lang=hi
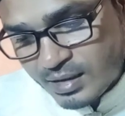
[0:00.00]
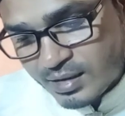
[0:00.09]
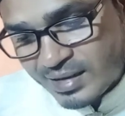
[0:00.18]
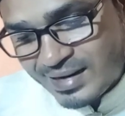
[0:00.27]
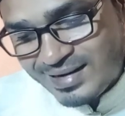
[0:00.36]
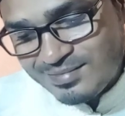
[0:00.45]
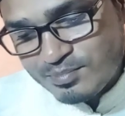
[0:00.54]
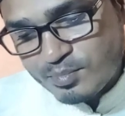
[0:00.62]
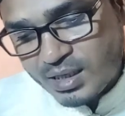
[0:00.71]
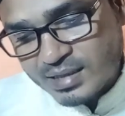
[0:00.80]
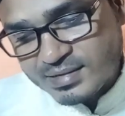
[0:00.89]

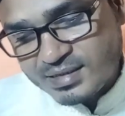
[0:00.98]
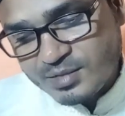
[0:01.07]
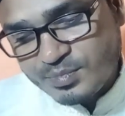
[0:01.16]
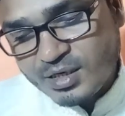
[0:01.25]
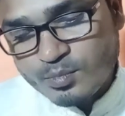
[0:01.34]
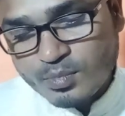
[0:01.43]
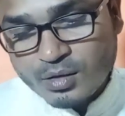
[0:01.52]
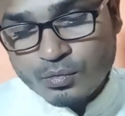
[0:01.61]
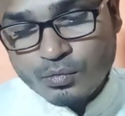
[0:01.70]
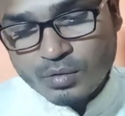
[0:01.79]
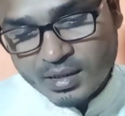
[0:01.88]
अलगाम बाजी में
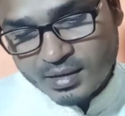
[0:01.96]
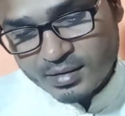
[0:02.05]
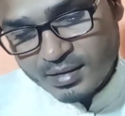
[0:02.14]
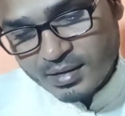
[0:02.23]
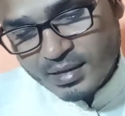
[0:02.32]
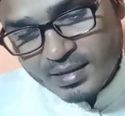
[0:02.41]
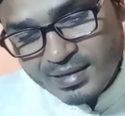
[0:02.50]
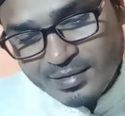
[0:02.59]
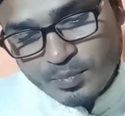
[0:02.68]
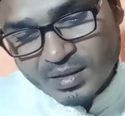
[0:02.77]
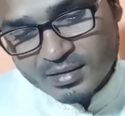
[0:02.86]
महू है
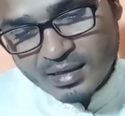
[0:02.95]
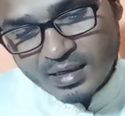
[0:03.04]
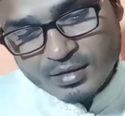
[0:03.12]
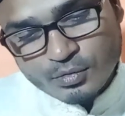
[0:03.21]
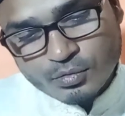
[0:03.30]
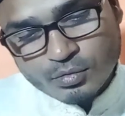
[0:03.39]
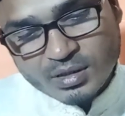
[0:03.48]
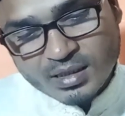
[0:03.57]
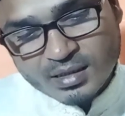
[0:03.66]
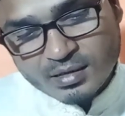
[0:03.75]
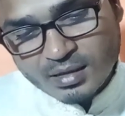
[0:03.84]
इन बदकारियों को
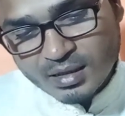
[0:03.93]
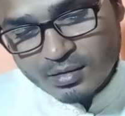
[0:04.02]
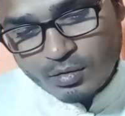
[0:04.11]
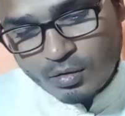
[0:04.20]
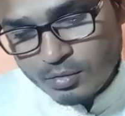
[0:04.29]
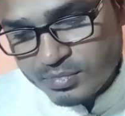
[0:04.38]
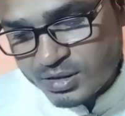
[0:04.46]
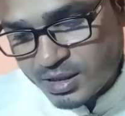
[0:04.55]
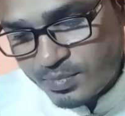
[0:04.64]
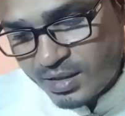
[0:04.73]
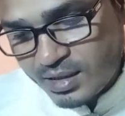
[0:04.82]
देखकर कौम
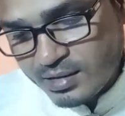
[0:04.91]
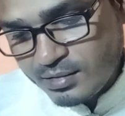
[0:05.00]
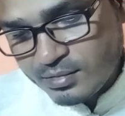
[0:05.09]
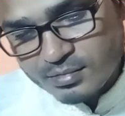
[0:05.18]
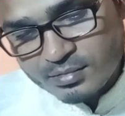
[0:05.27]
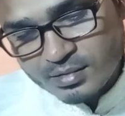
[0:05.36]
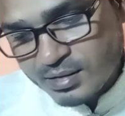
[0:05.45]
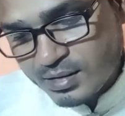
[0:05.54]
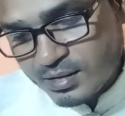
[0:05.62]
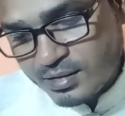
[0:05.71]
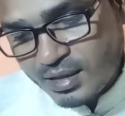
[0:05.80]
जबान
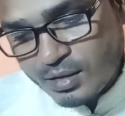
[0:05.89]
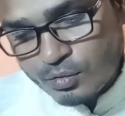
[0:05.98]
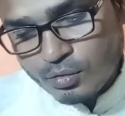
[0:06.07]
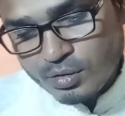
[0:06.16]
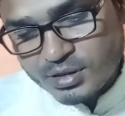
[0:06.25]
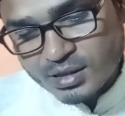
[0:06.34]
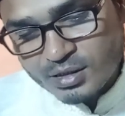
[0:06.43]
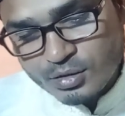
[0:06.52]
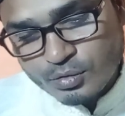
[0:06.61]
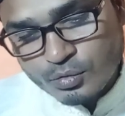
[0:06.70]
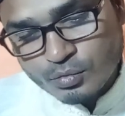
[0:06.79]
न खोल
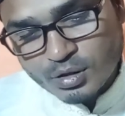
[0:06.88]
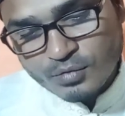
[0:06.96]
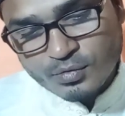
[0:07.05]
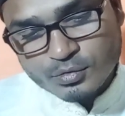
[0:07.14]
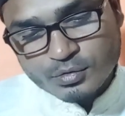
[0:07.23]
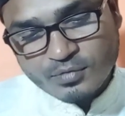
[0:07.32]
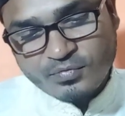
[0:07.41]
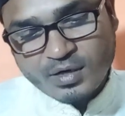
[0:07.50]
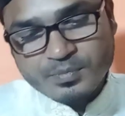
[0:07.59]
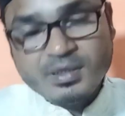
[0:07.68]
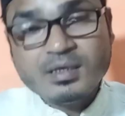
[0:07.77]
सकी क्योंकि वो
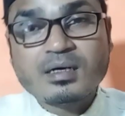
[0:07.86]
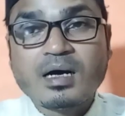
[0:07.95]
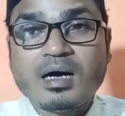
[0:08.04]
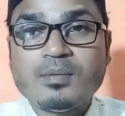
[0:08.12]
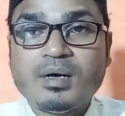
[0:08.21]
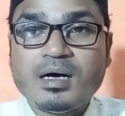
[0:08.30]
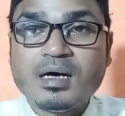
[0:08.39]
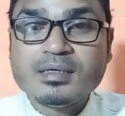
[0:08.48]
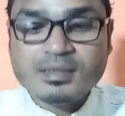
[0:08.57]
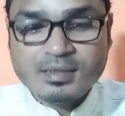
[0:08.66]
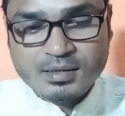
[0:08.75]
जुल्फ़ा भी काबा
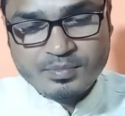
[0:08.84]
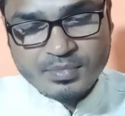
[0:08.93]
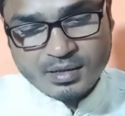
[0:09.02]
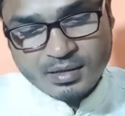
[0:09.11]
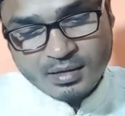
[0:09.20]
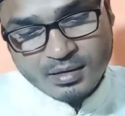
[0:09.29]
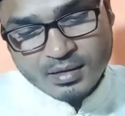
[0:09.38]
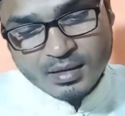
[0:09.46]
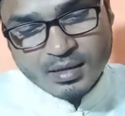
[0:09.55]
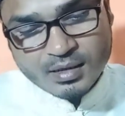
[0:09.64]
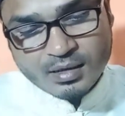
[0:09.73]
ही में
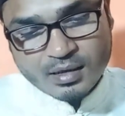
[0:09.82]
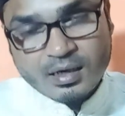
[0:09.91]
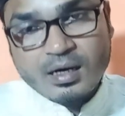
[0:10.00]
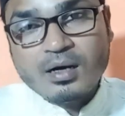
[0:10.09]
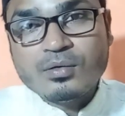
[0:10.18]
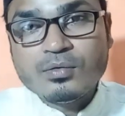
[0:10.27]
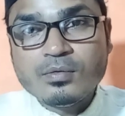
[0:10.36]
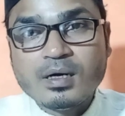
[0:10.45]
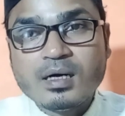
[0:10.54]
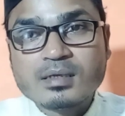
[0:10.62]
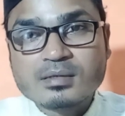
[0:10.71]
रखा
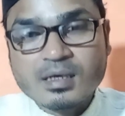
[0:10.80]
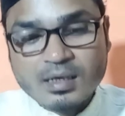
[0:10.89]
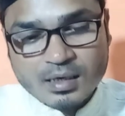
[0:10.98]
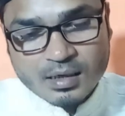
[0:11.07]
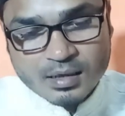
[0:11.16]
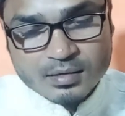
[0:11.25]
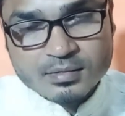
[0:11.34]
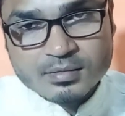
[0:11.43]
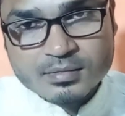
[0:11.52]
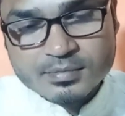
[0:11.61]
हुआ था